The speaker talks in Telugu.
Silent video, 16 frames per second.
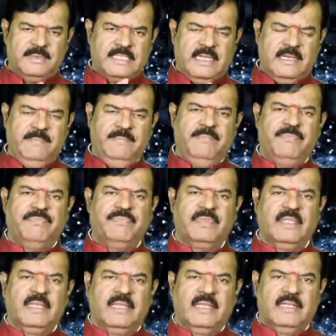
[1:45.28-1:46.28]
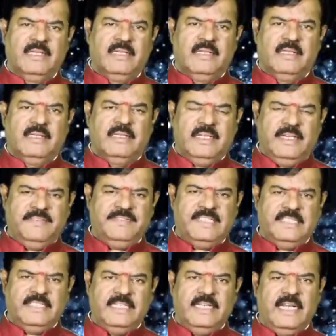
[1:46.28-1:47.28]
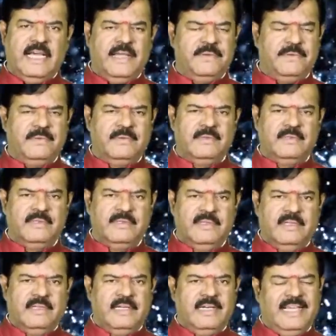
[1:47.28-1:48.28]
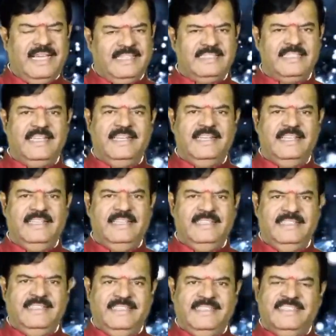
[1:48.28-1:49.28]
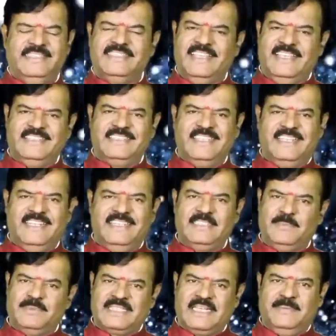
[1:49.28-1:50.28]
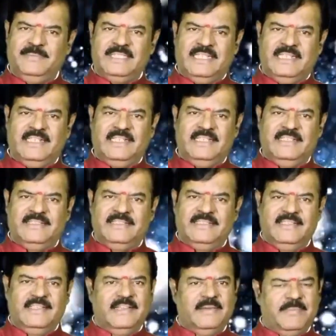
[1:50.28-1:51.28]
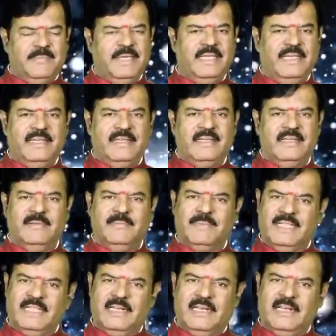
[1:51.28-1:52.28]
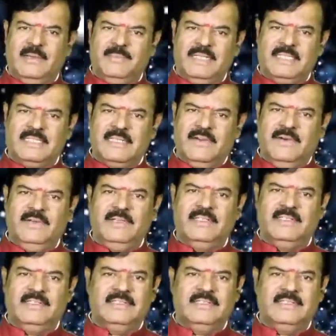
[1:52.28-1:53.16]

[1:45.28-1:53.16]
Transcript: నమస్కారం టిఎఫ్సిసి లైవ్ లైక్ చేయండి షేర్ చేయండి సబ్స్క్రైబ్ చేయండి మీ ప్రధాన రామకృష్ణ గౌడ్